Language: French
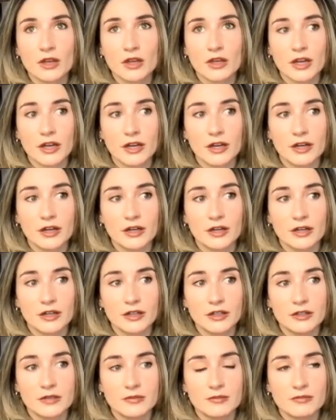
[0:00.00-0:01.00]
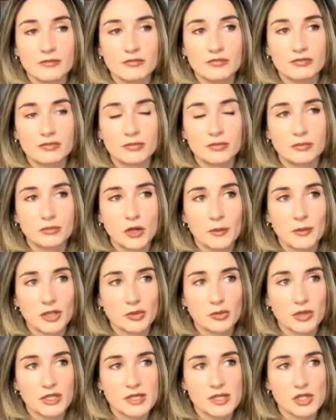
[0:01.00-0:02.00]
Euh, comment
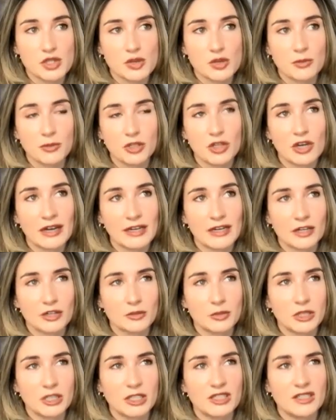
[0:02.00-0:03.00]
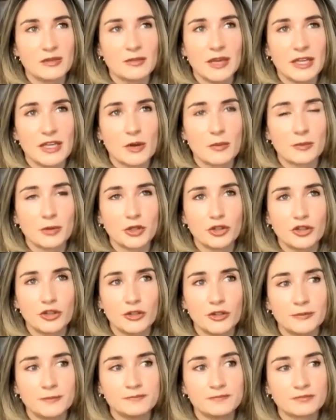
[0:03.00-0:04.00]
je pourrais dire ça? Pas d'accountability, mais il n'y a pas
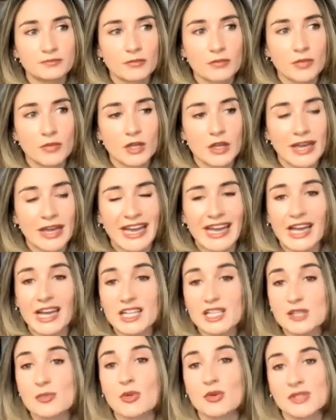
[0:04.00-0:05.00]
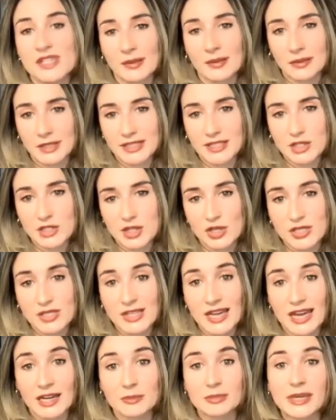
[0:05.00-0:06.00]
de responsabilité
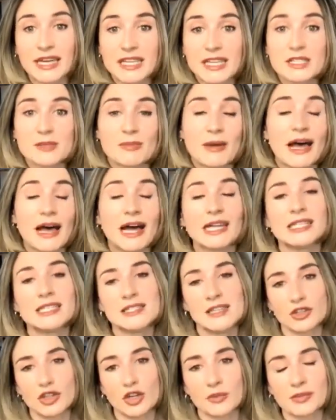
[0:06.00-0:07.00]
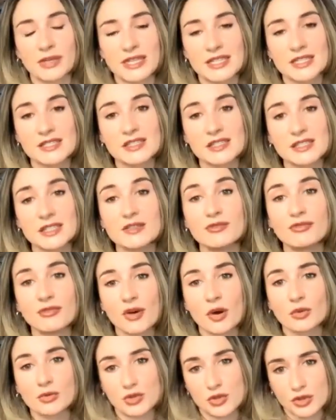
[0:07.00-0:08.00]
sociale prise par les entreprises qui
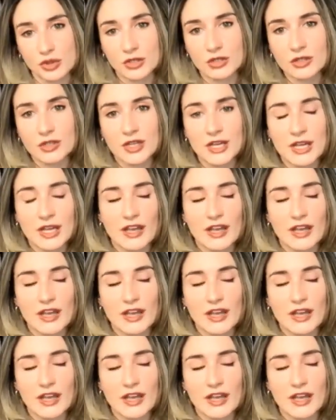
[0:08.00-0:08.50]
font ça.